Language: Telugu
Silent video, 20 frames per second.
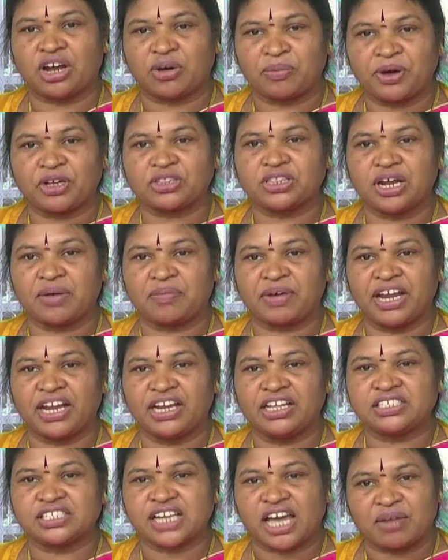
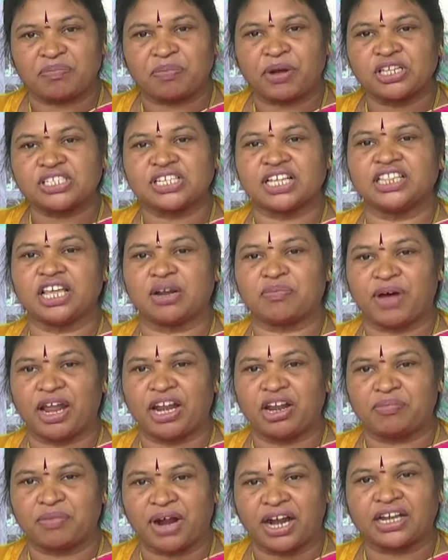అవ్వబోతున్నామని పలు
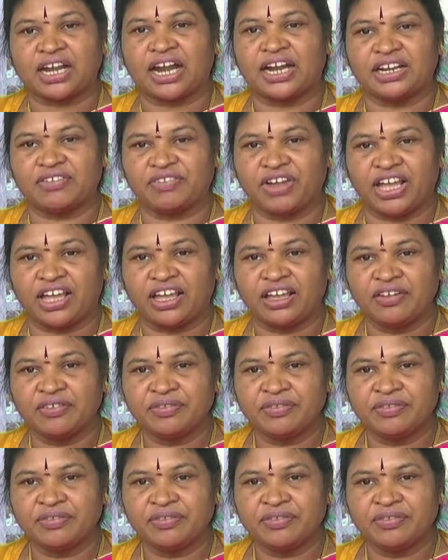సందర్భాల్లో మాట్లాడినవి